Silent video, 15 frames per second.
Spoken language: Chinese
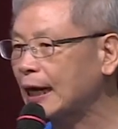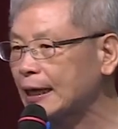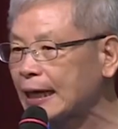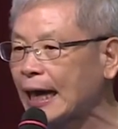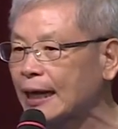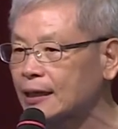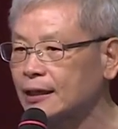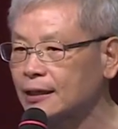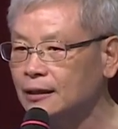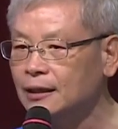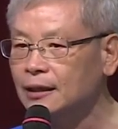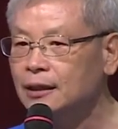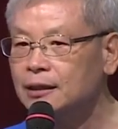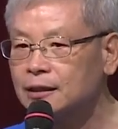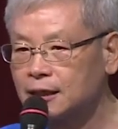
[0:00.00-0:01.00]
让你
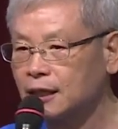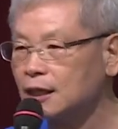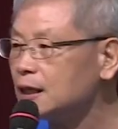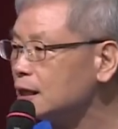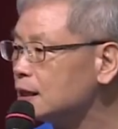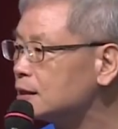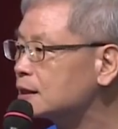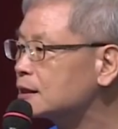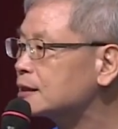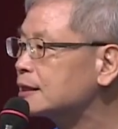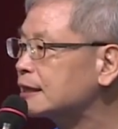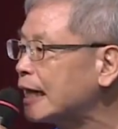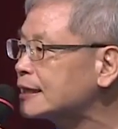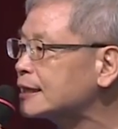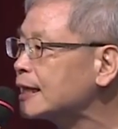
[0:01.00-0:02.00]
心里
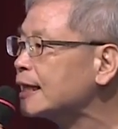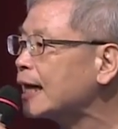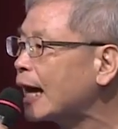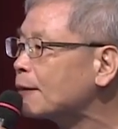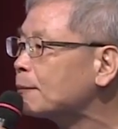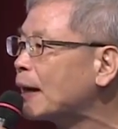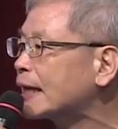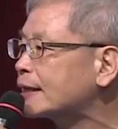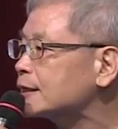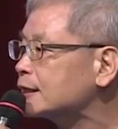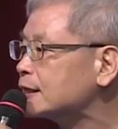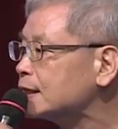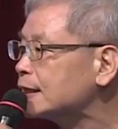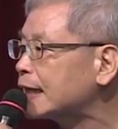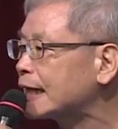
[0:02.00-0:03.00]
产生害怕的
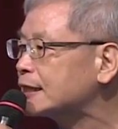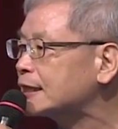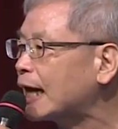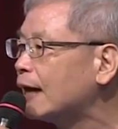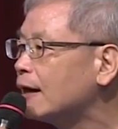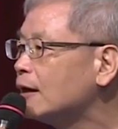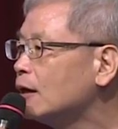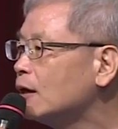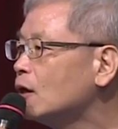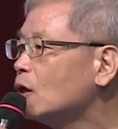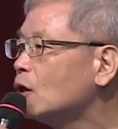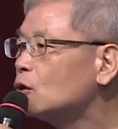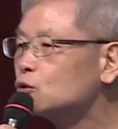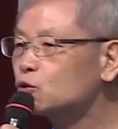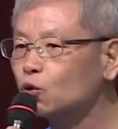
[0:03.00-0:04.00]
心态下，
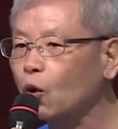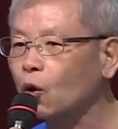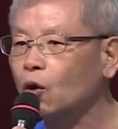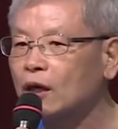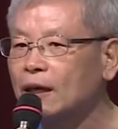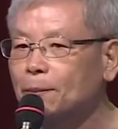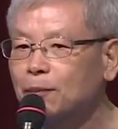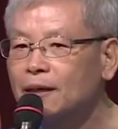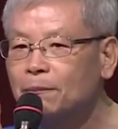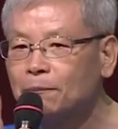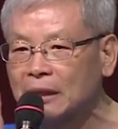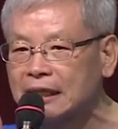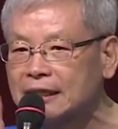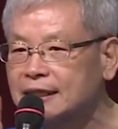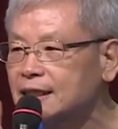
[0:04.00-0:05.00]
做了不
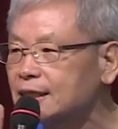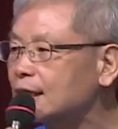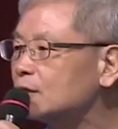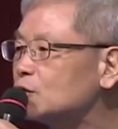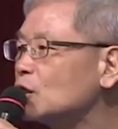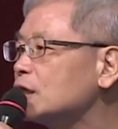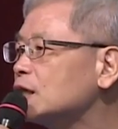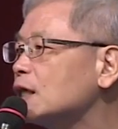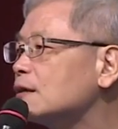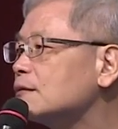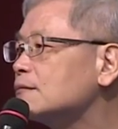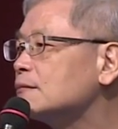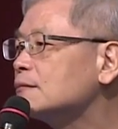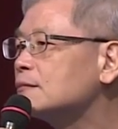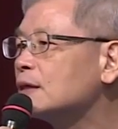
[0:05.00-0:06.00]
明智的决定，
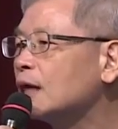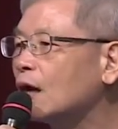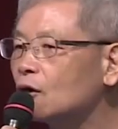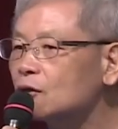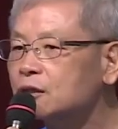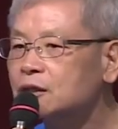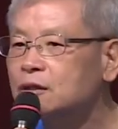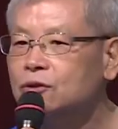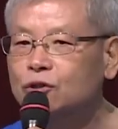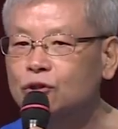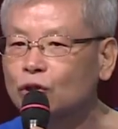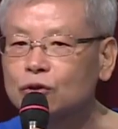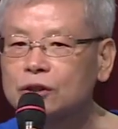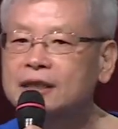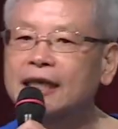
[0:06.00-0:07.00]
然后
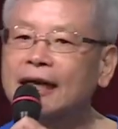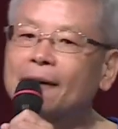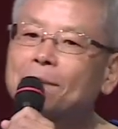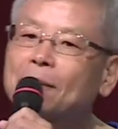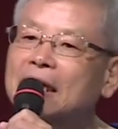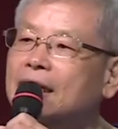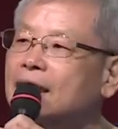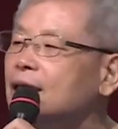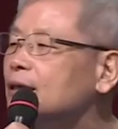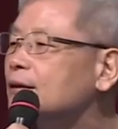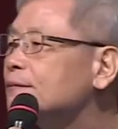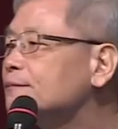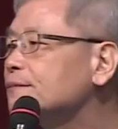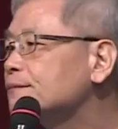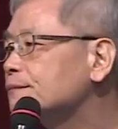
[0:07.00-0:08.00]
就这样被割了，
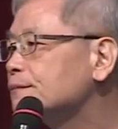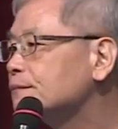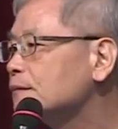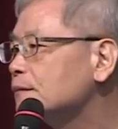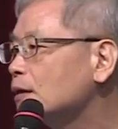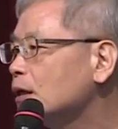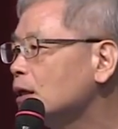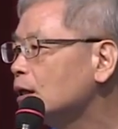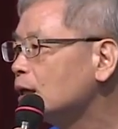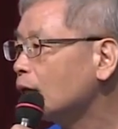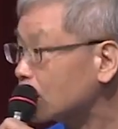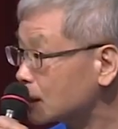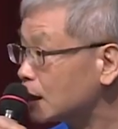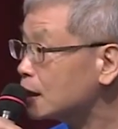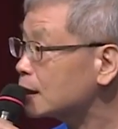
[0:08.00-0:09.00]
那
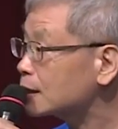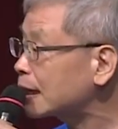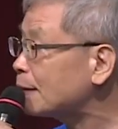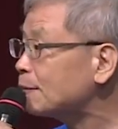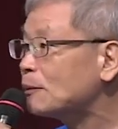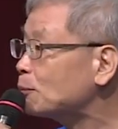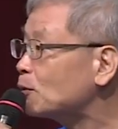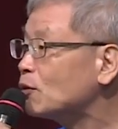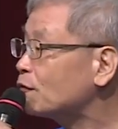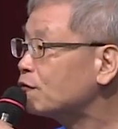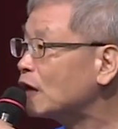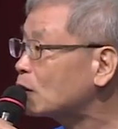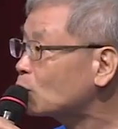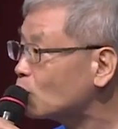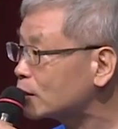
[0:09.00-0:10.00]
割了他们不会
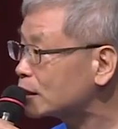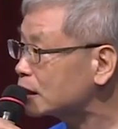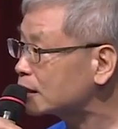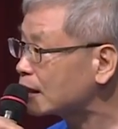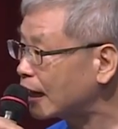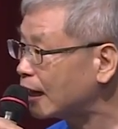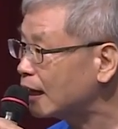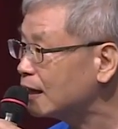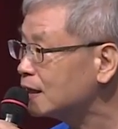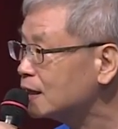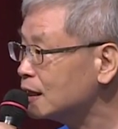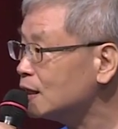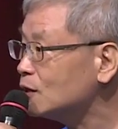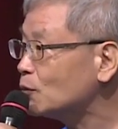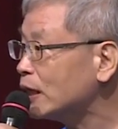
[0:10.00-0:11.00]
放过你的。
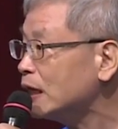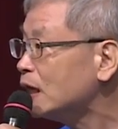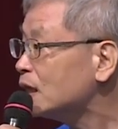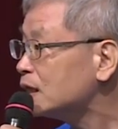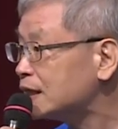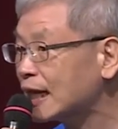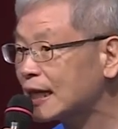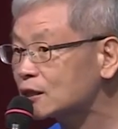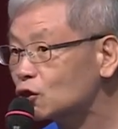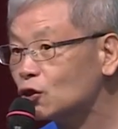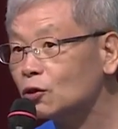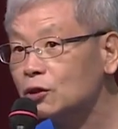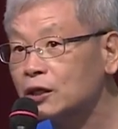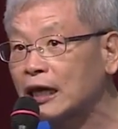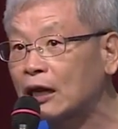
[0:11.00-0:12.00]
你以为这样
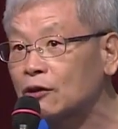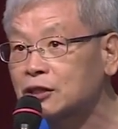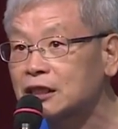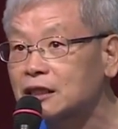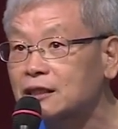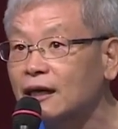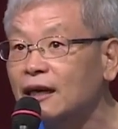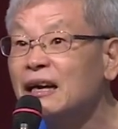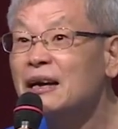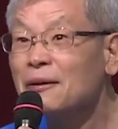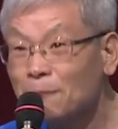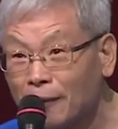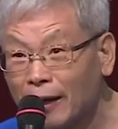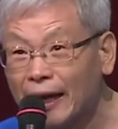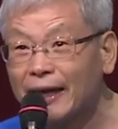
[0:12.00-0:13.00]
就了事了？
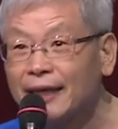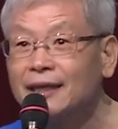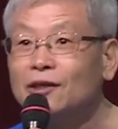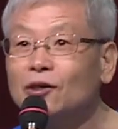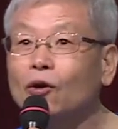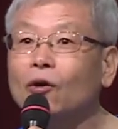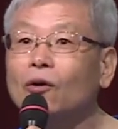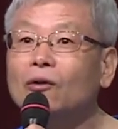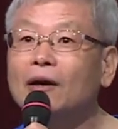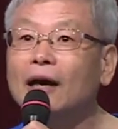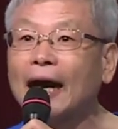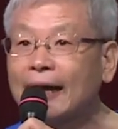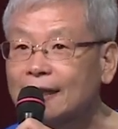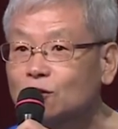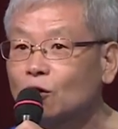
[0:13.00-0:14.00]
没有。
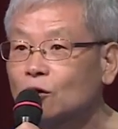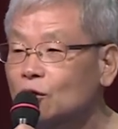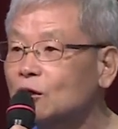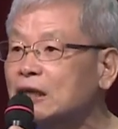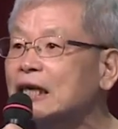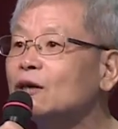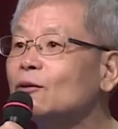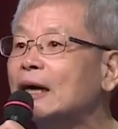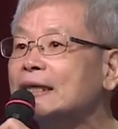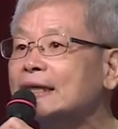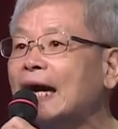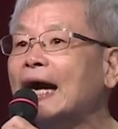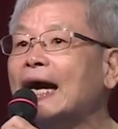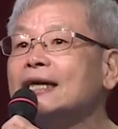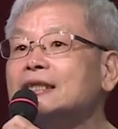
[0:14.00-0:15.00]
癌肿瘤割完，
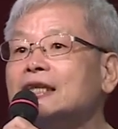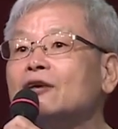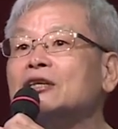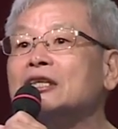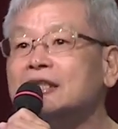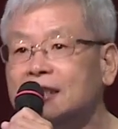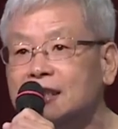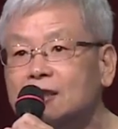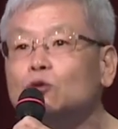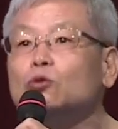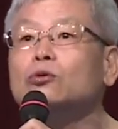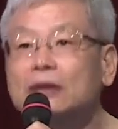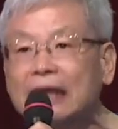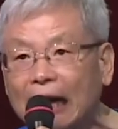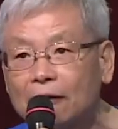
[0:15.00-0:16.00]
他还叫你吃
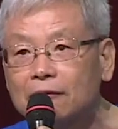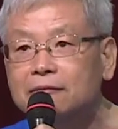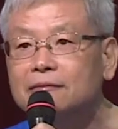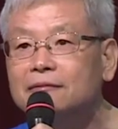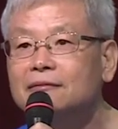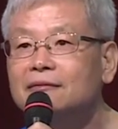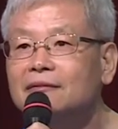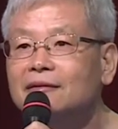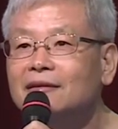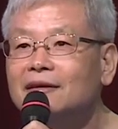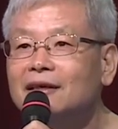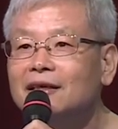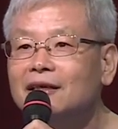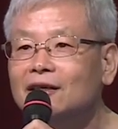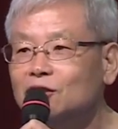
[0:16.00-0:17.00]
毒药，
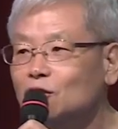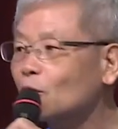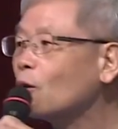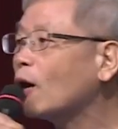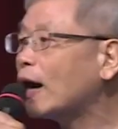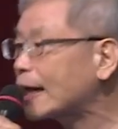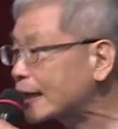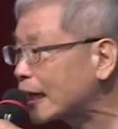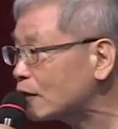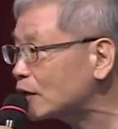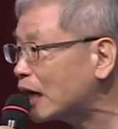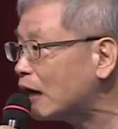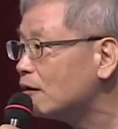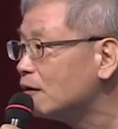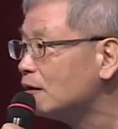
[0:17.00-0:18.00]
也就化疗
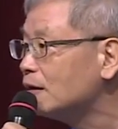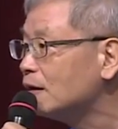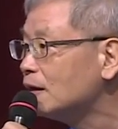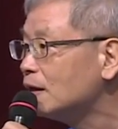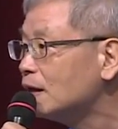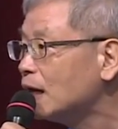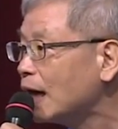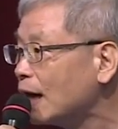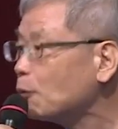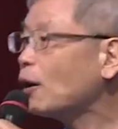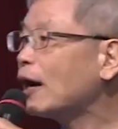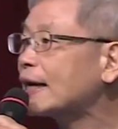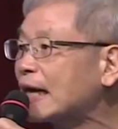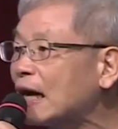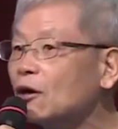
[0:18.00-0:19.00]
药。那
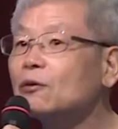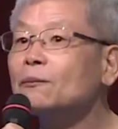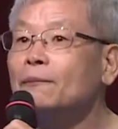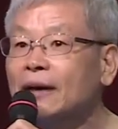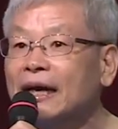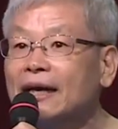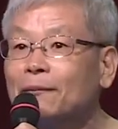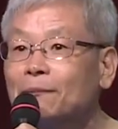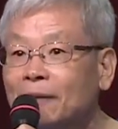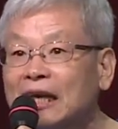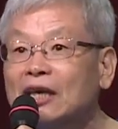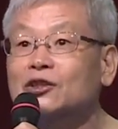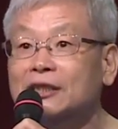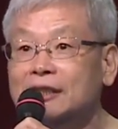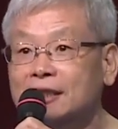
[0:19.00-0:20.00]
化疗没没
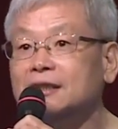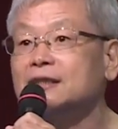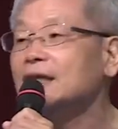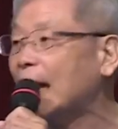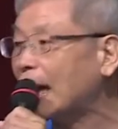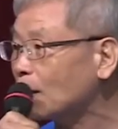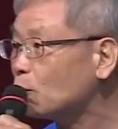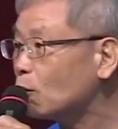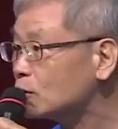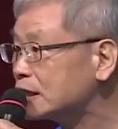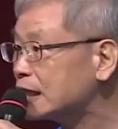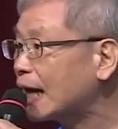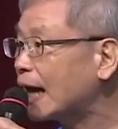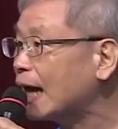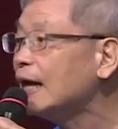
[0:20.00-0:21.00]
有死，还活
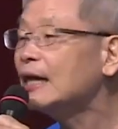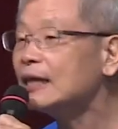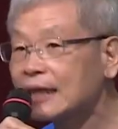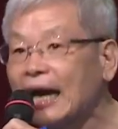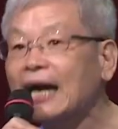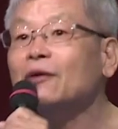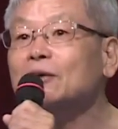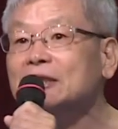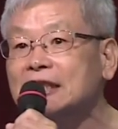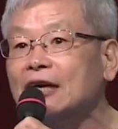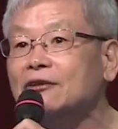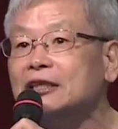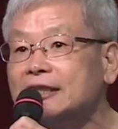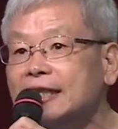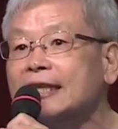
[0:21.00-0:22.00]
下来，他还会
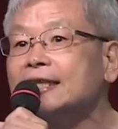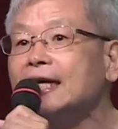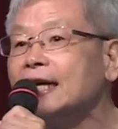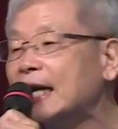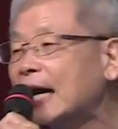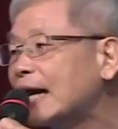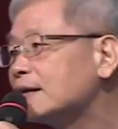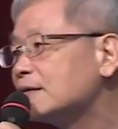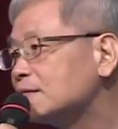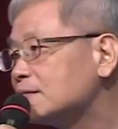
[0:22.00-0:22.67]
叫你垫垫看，